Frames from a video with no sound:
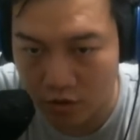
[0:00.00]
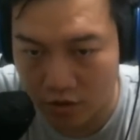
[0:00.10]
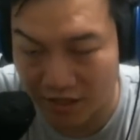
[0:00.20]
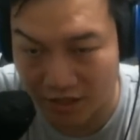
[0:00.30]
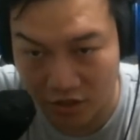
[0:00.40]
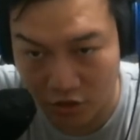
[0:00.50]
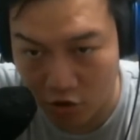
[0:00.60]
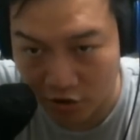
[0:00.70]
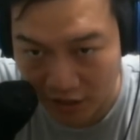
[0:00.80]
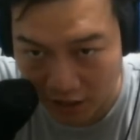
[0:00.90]
那假设你
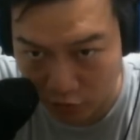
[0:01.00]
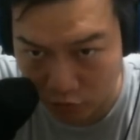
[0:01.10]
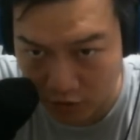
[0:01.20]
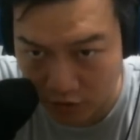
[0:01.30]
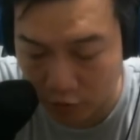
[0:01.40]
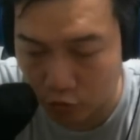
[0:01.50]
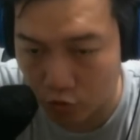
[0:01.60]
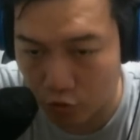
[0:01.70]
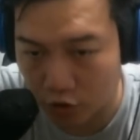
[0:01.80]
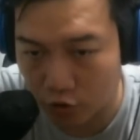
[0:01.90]
又要打中间这个区
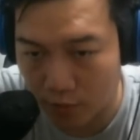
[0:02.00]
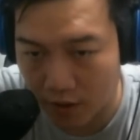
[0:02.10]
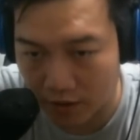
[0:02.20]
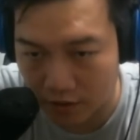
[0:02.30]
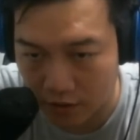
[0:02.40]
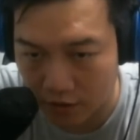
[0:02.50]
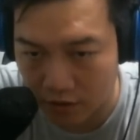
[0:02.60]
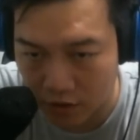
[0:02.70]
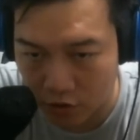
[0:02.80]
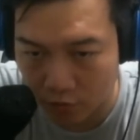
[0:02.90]
域的话，你就把你的
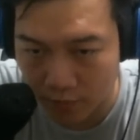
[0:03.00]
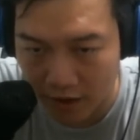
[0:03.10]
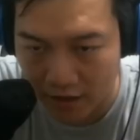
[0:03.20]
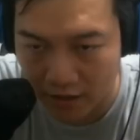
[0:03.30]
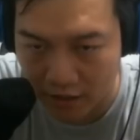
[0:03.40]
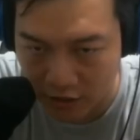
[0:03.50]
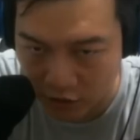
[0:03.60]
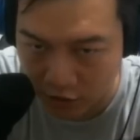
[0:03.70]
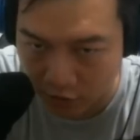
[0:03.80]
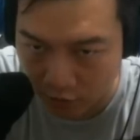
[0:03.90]
移动牌给移
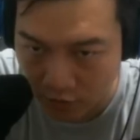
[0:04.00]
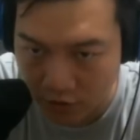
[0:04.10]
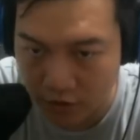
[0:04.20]
走，